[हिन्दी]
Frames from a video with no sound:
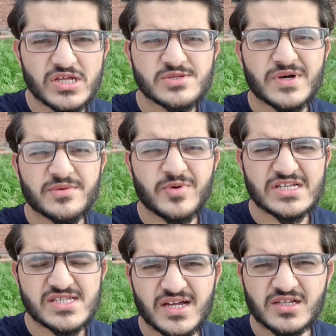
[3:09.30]
और इस बार
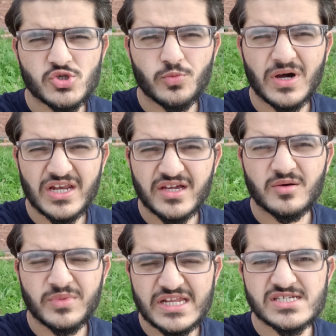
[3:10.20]
पाकिस्तान का जो बॉलिंग
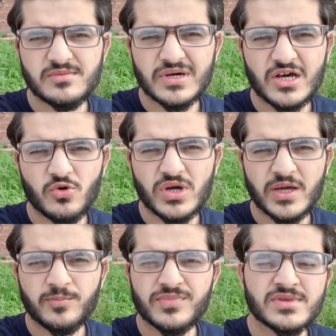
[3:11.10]
कम्बिनेशन बना हुआ
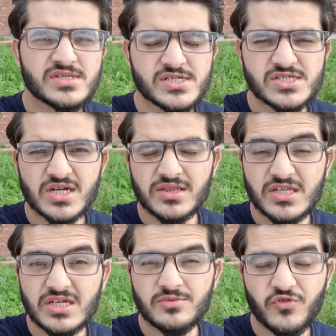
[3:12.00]
है जिस तरह
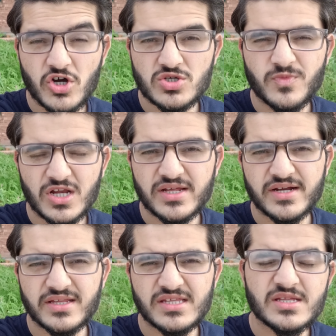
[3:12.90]
तीन फास्ट बॉलर
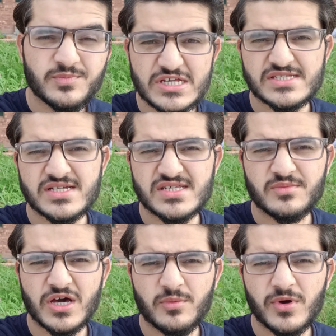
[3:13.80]
हैं तीन पेसर्स हैं
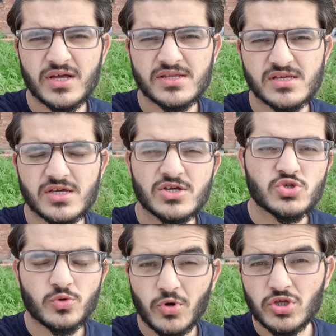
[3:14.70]
हमारे पास
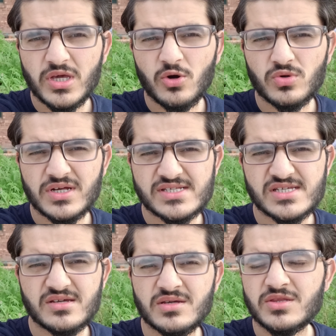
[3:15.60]
जो बहुत ही आउट क्लास
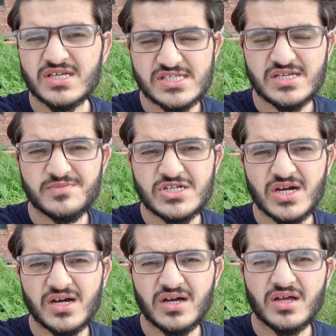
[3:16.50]
हैं नसीम
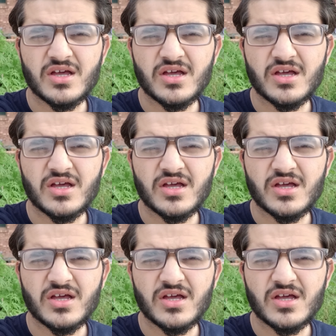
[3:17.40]
शाह